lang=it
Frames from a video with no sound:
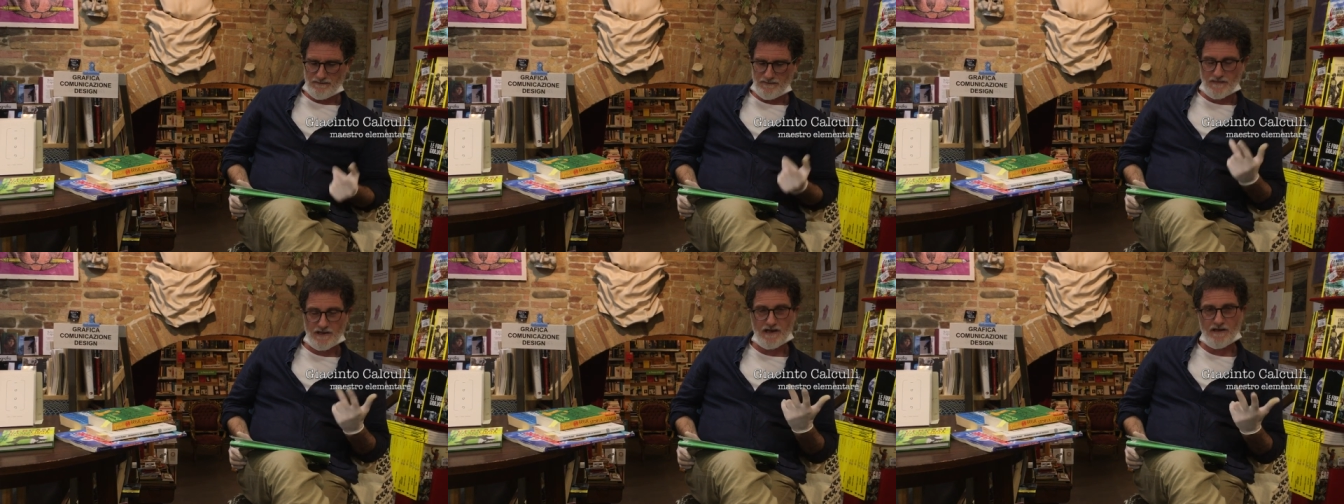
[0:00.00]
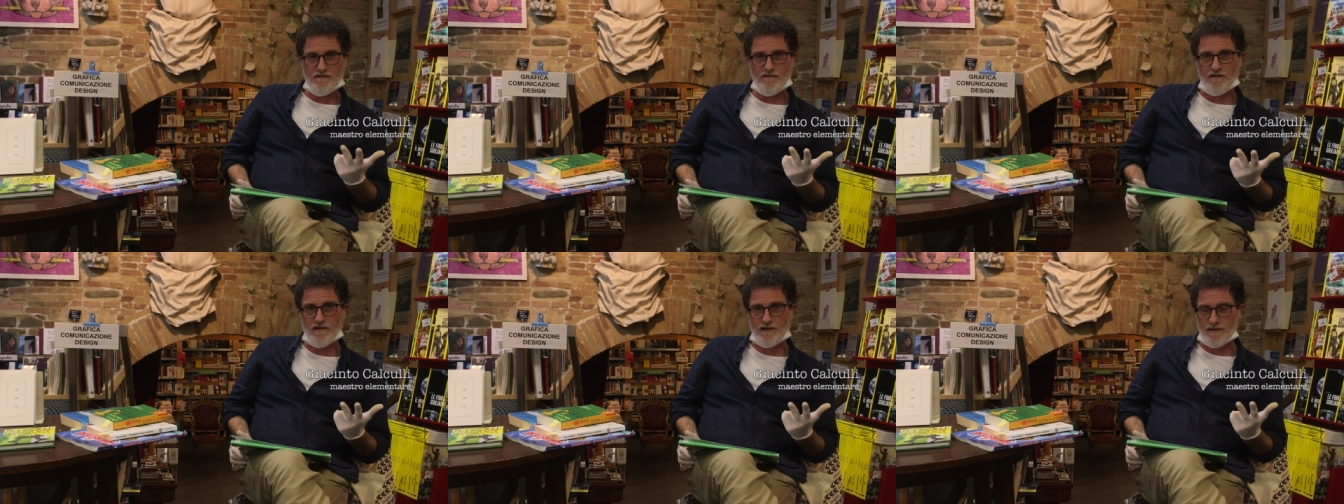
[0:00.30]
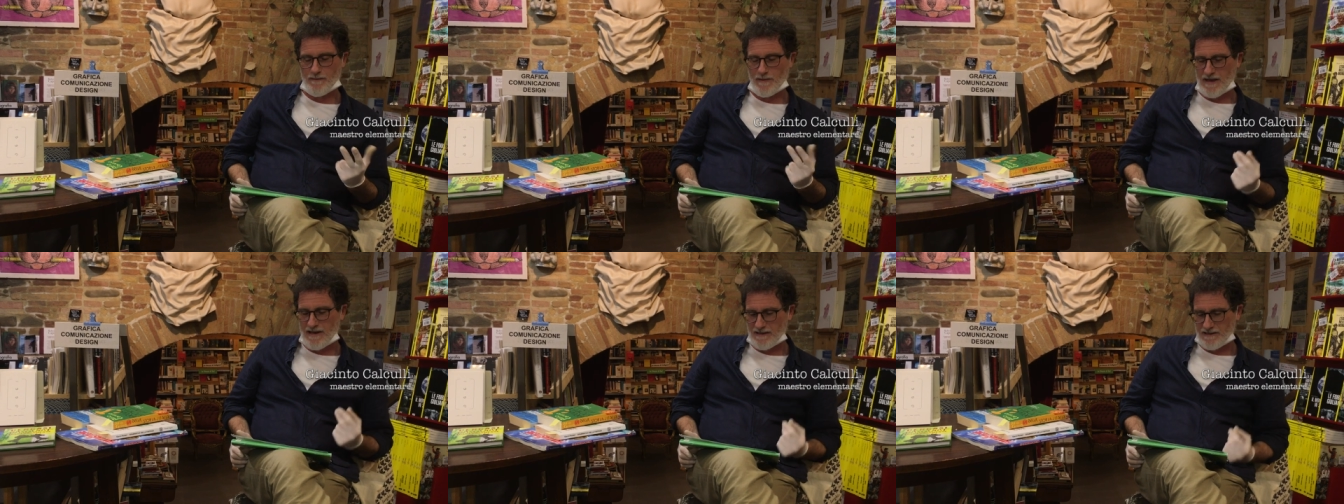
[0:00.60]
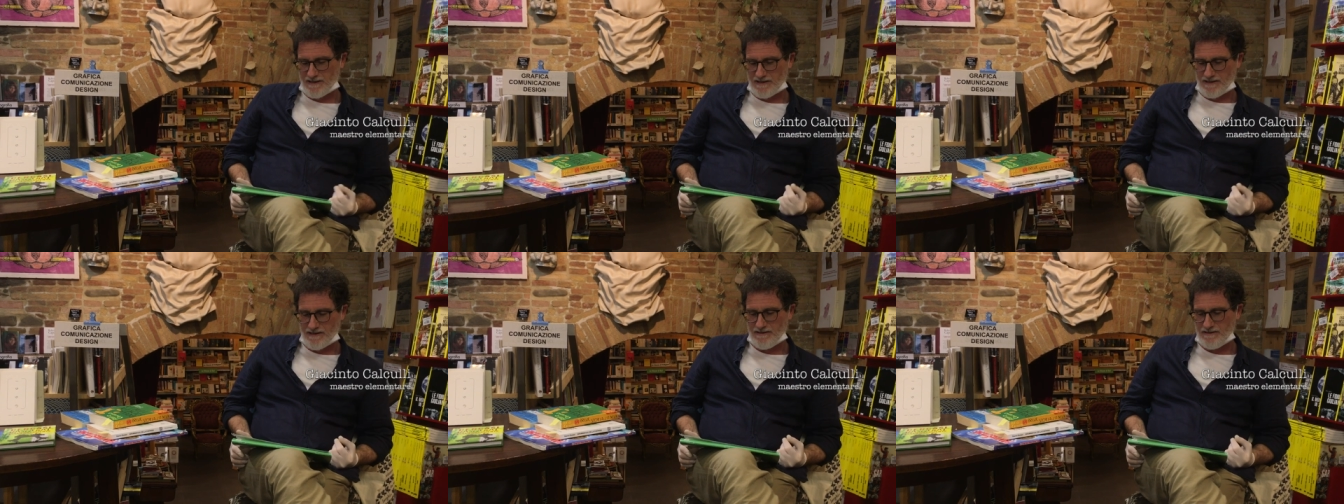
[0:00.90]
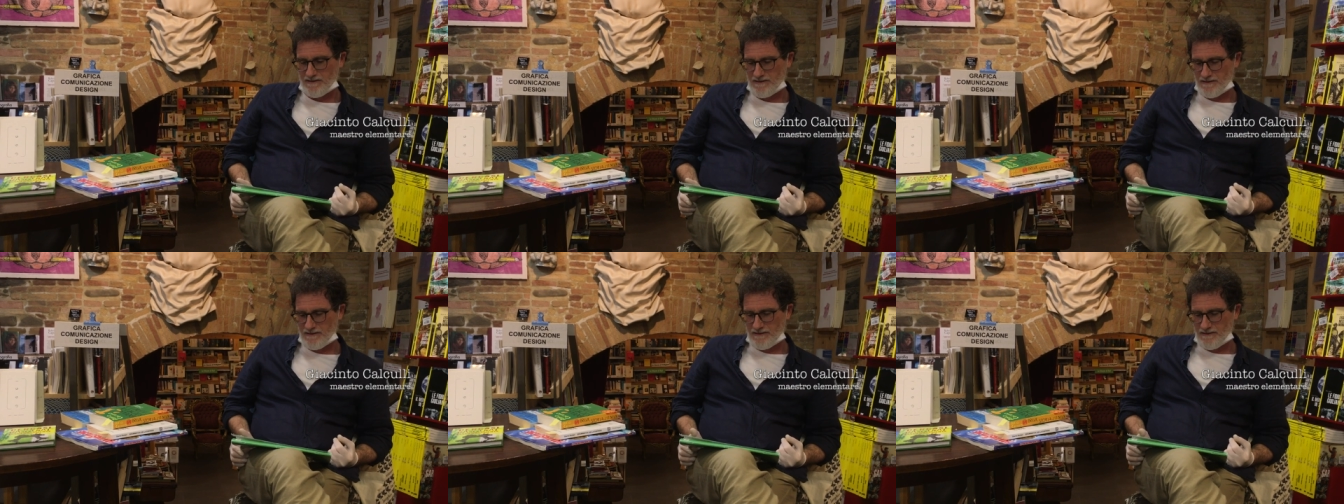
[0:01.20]
tre fermate,
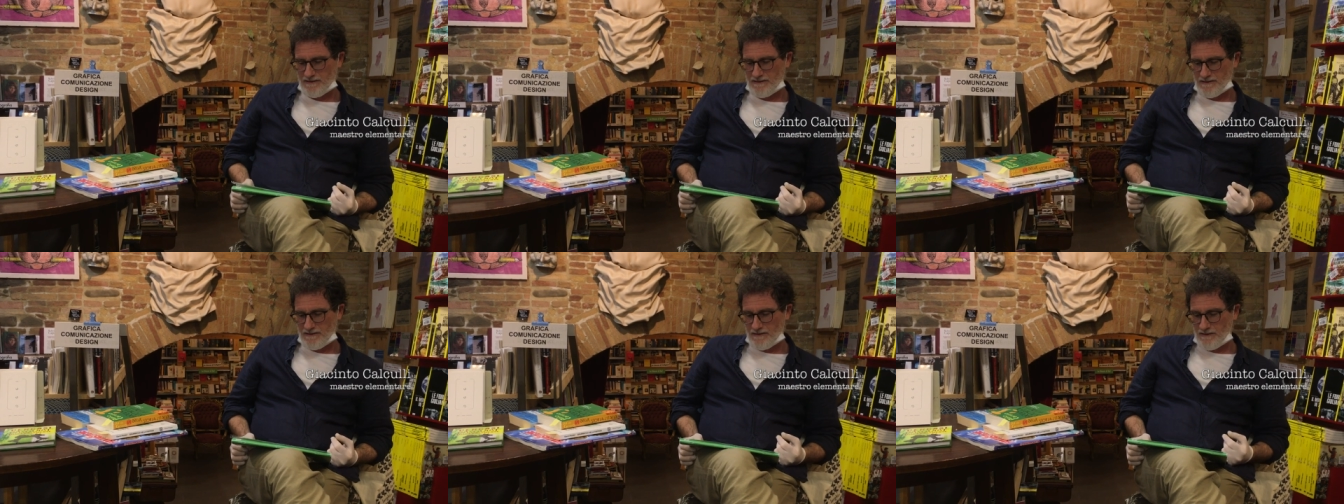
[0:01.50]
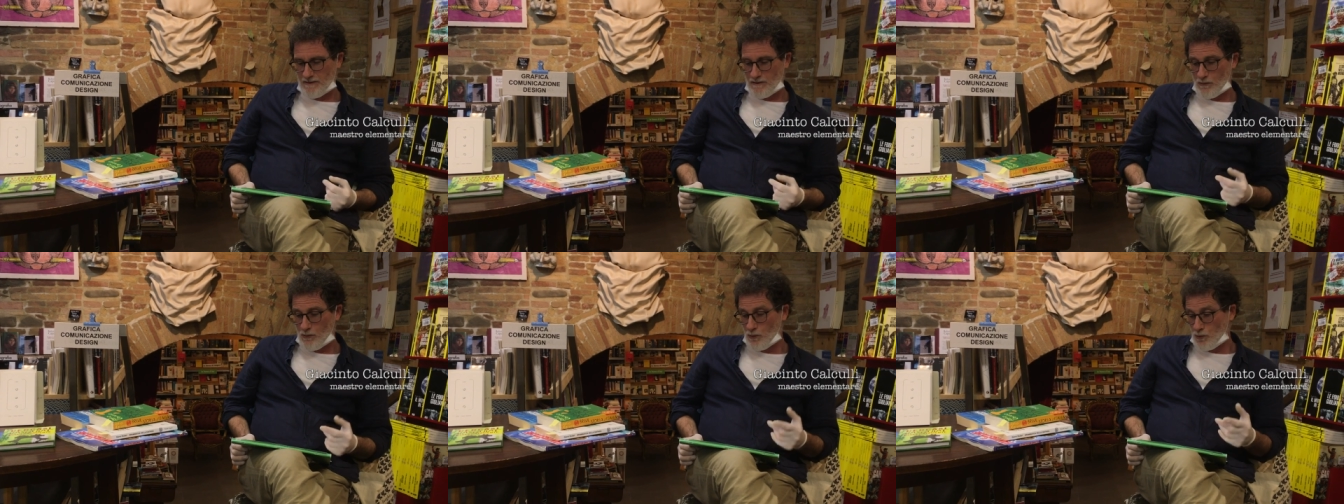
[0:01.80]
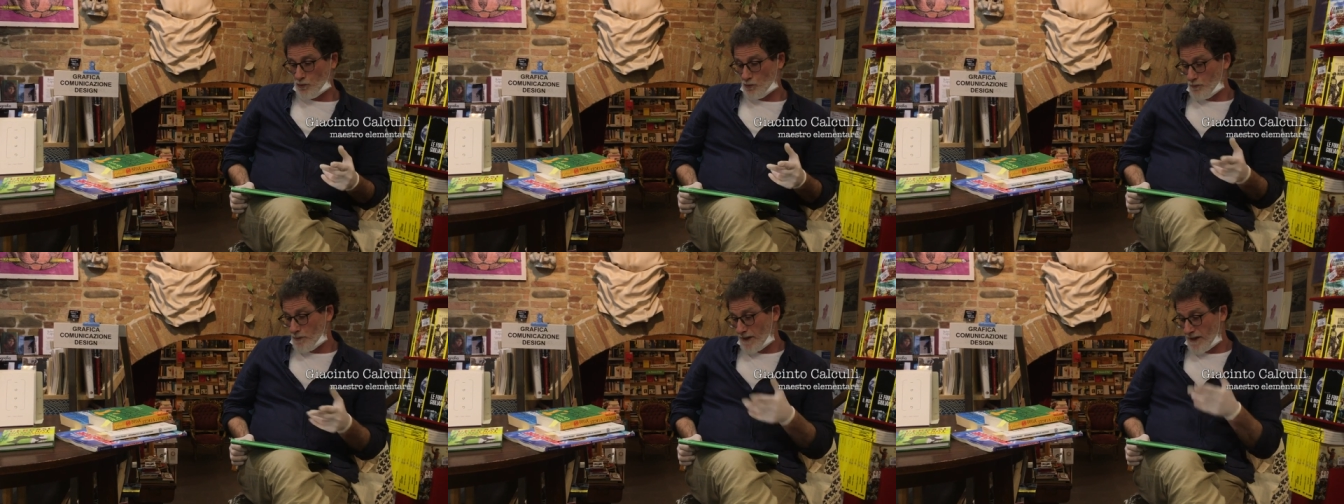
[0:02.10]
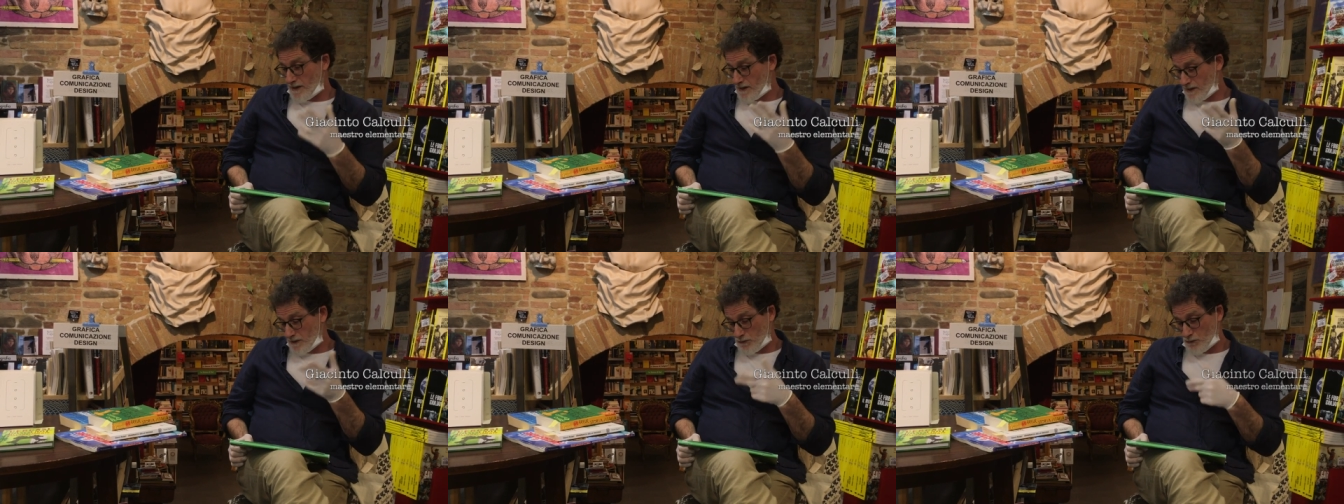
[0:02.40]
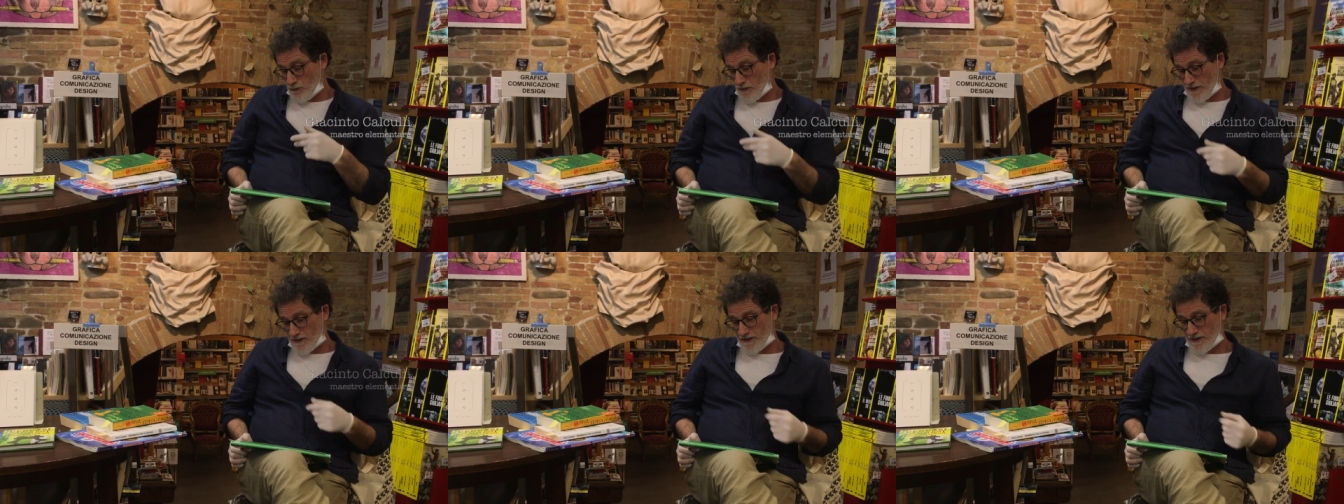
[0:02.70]
un'ubriacatura